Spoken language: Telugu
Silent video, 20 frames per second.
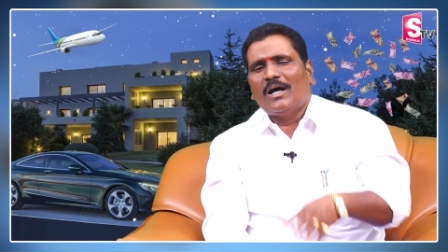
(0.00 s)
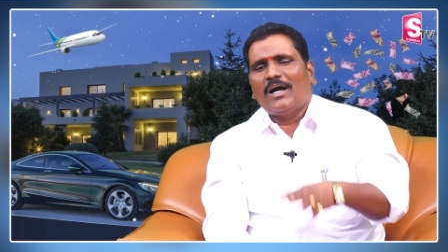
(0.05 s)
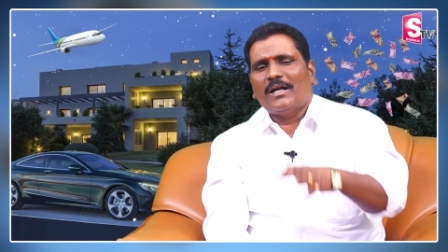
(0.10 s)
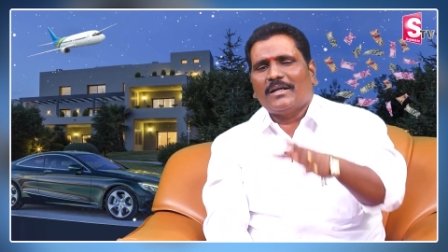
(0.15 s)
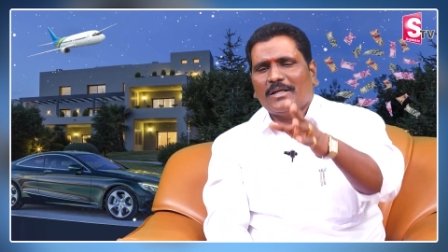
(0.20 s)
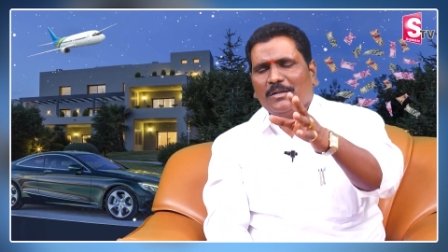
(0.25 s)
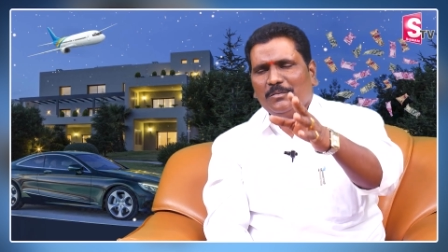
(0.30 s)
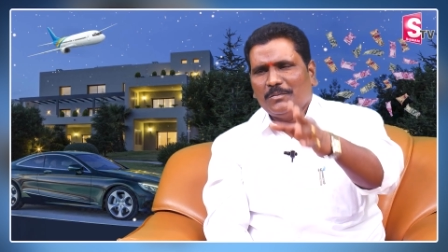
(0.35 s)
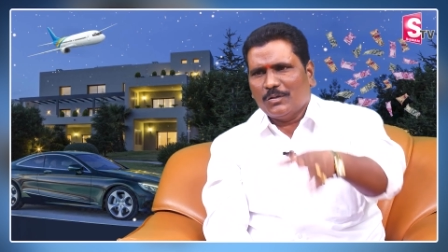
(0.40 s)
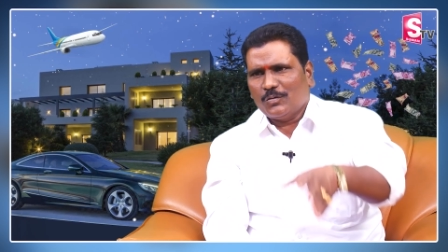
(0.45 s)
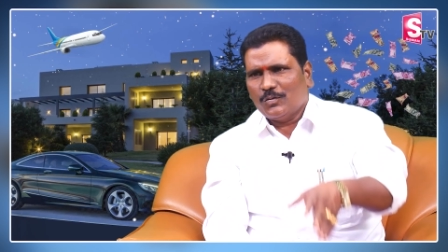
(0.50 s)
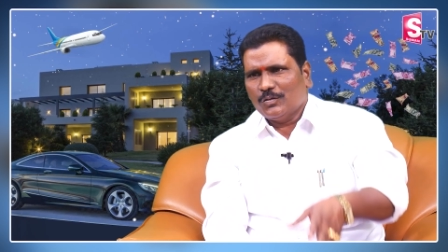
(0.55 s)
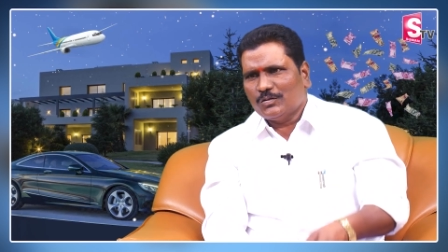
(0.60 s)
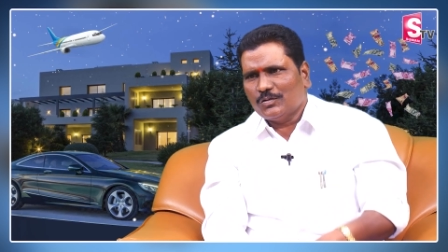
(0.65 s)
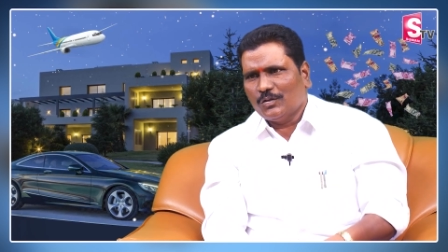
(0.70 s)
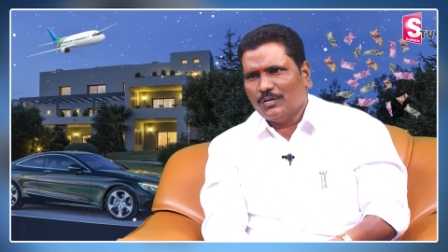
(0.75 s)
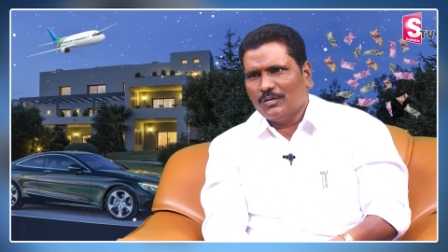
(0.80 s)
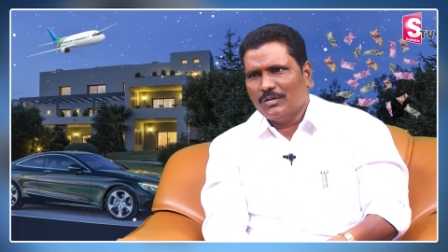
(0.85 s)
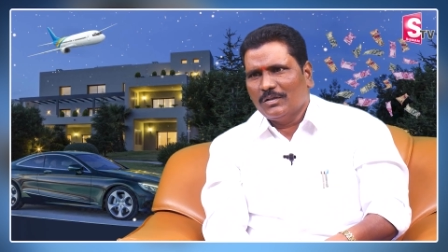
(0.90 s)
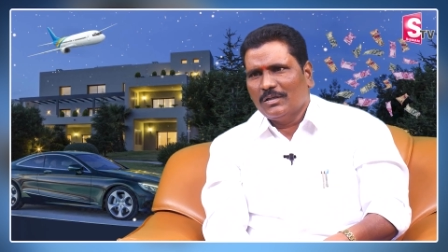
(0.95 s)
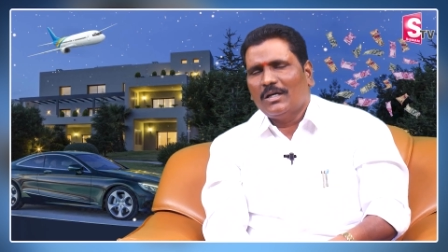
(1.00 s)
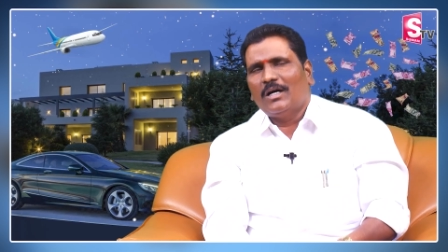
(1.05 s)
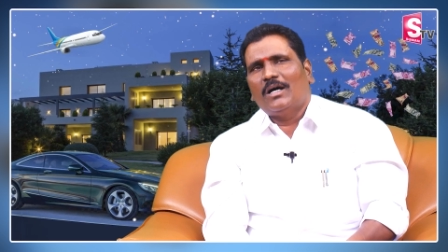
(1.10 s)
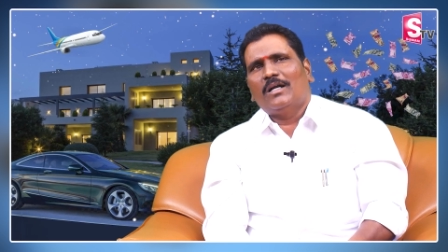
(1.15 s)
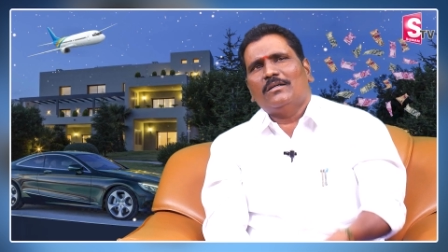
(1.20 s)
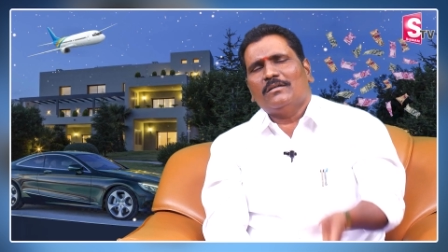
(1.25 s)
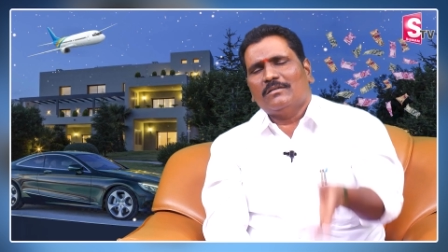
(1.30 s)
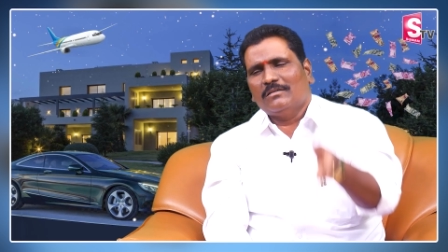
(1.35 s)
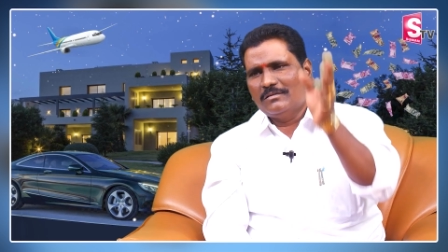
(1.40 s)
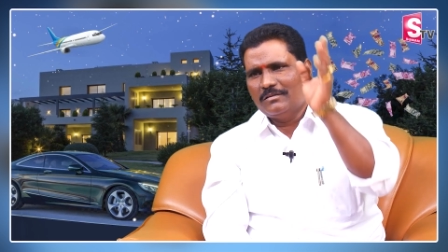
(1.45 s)
ఆ టైంలో కూర్చో
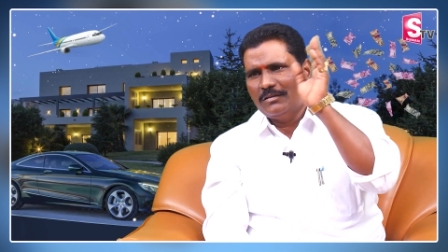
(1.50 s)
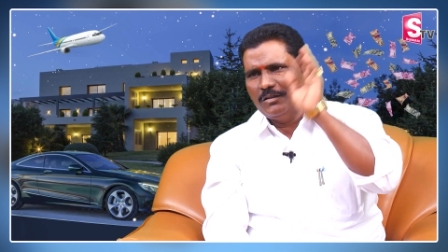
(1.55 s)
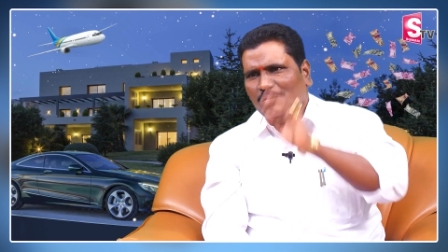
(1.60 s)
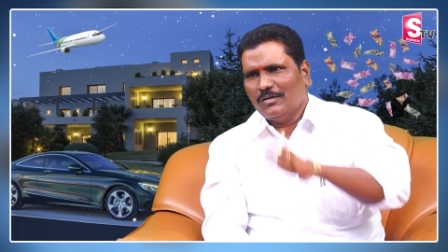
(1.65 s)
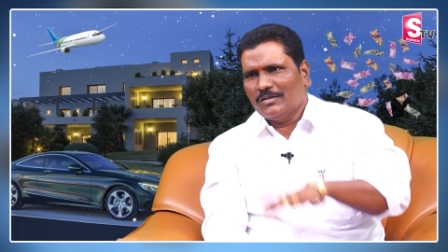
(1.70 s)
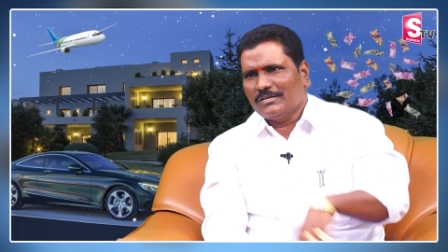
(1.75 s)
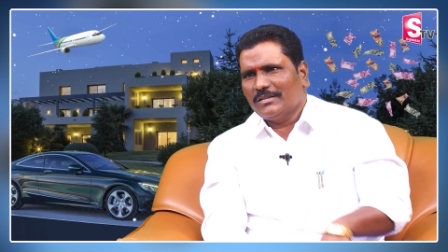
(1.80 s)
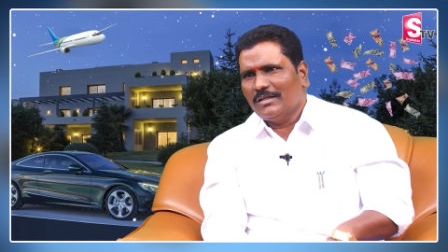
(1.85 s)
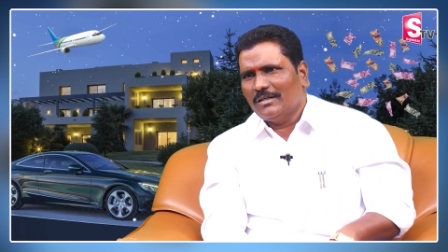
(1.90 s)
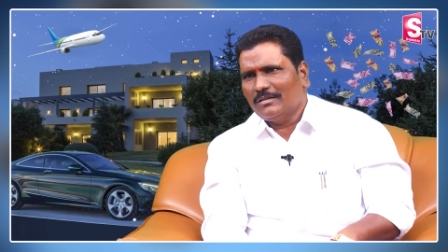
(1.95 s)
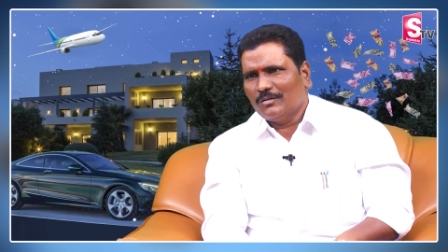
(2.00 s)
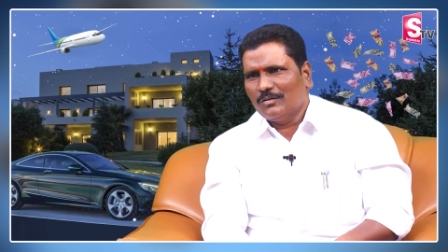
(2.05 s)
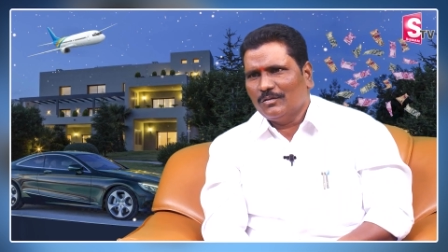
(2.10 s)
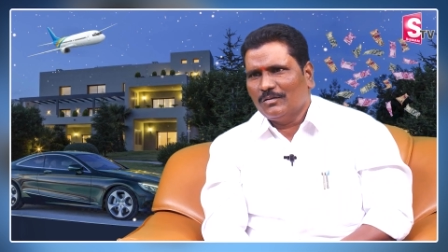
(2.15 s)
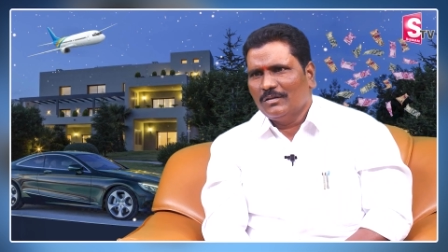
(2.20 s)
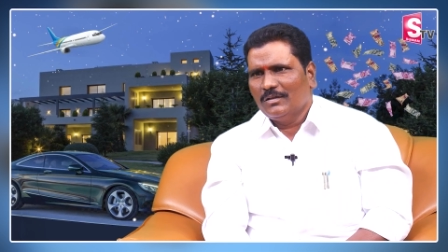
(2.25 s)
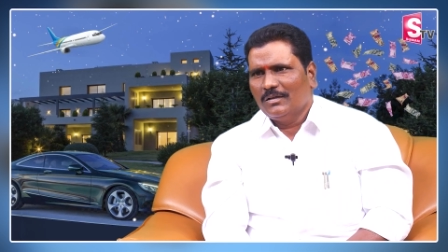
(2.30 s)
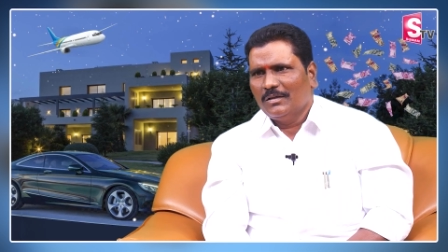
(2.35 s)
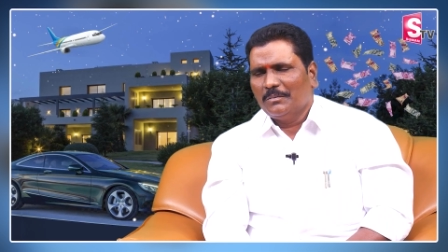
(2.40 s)
అడుగు యూనివర్సిటీని అడుగు